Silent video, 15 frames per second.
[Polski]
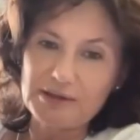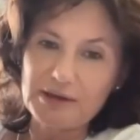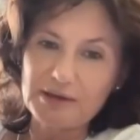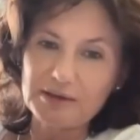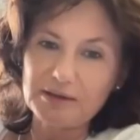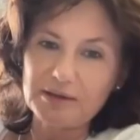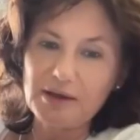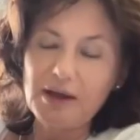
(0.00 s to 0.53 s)

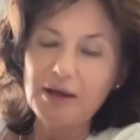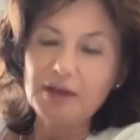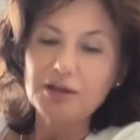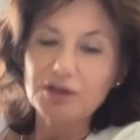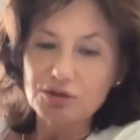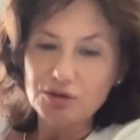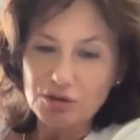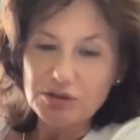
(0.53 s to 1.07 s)
nerki.
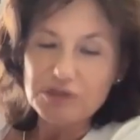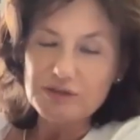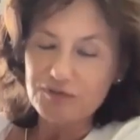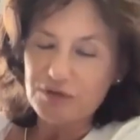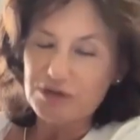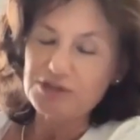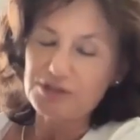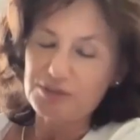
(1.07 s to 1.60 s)
I to
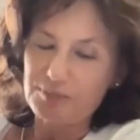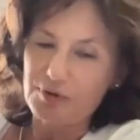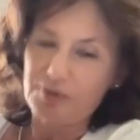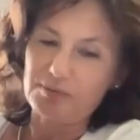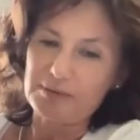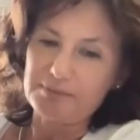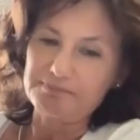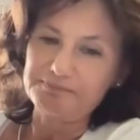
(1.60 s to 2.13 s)
jest właśnie
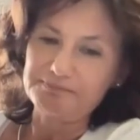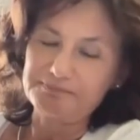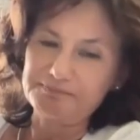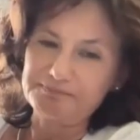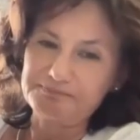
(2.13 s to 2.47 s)
problem.